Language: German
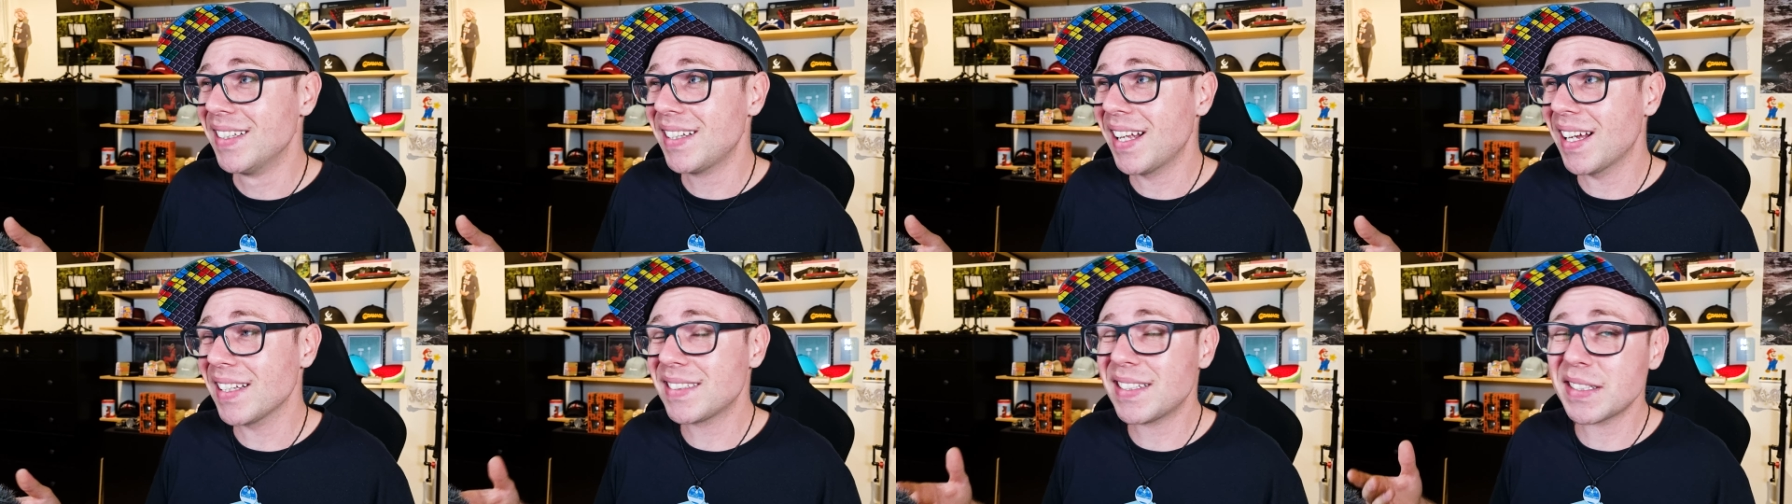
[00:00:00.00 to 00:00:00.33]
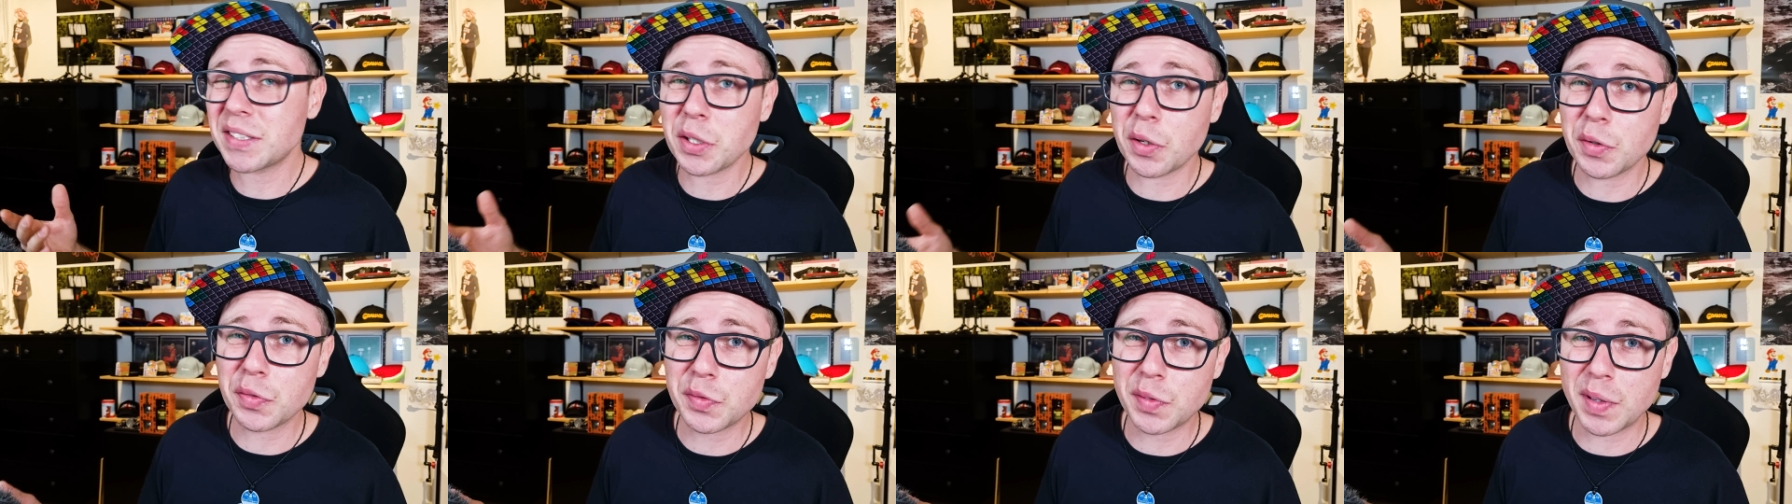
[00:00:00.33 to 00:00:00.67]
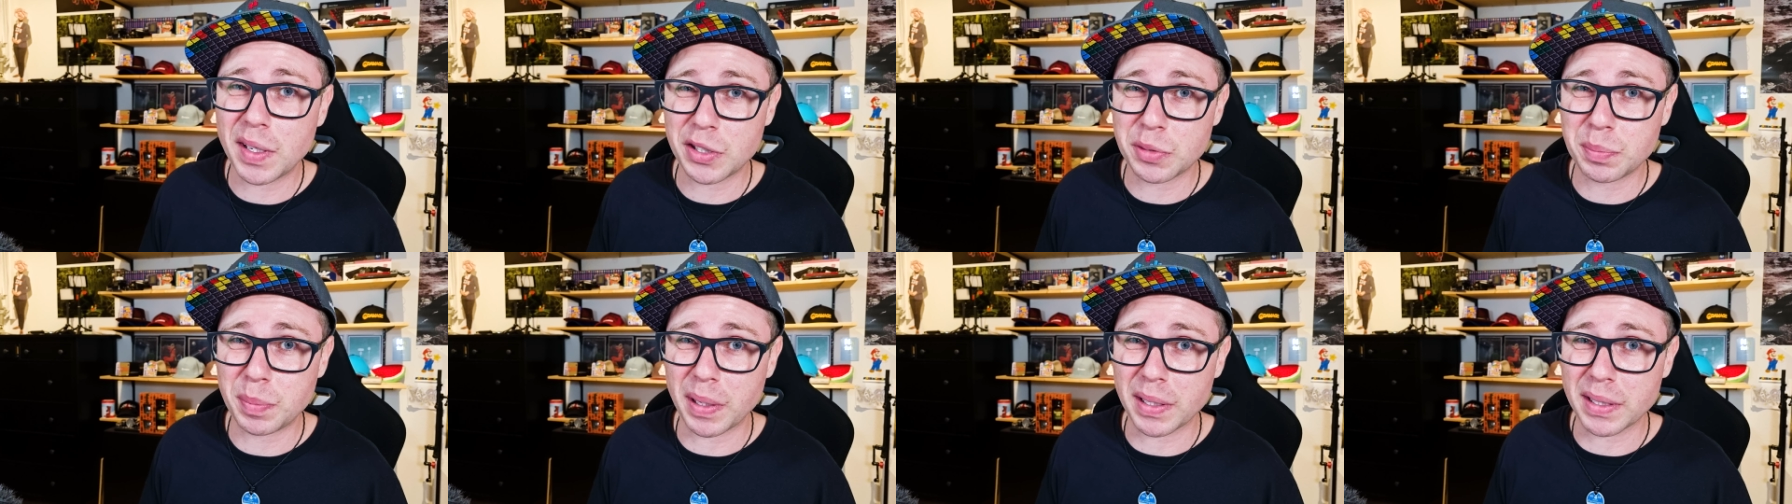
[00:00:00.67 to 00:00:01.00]
Da ist eine
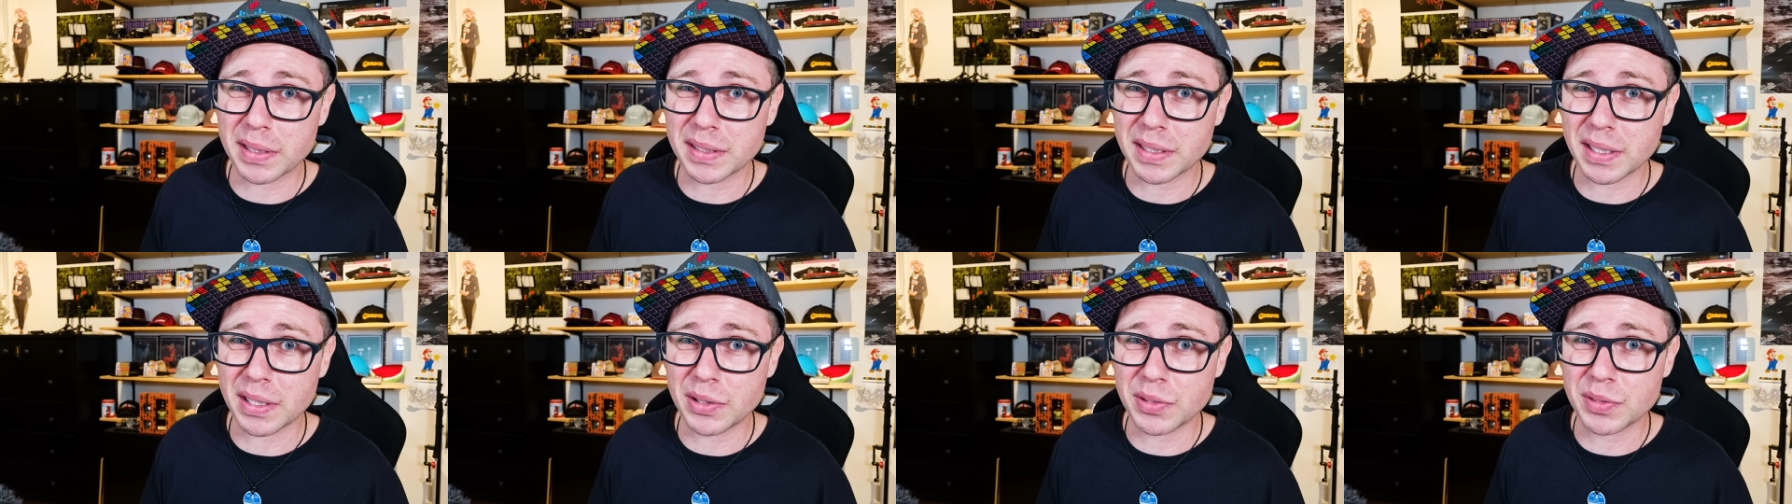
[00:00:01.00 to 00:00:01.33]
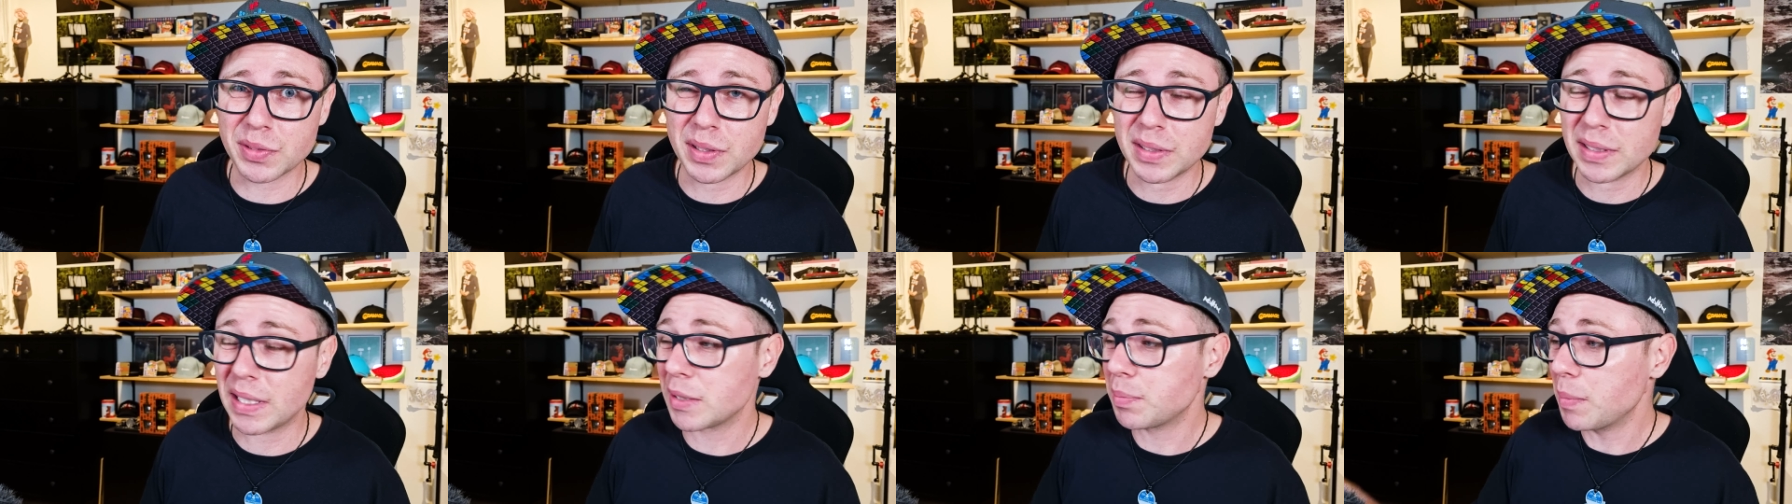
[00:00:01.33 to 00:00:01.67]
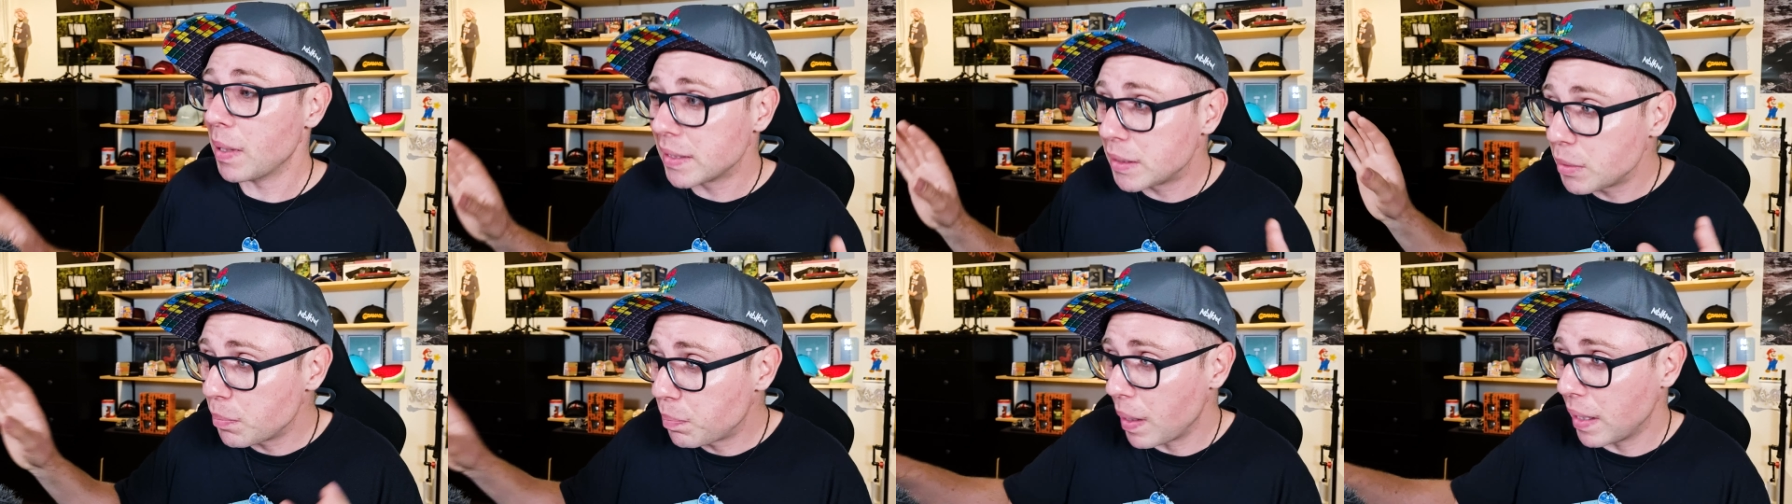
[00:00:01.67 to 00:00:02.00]
Softwaresperre drauf. Das macht die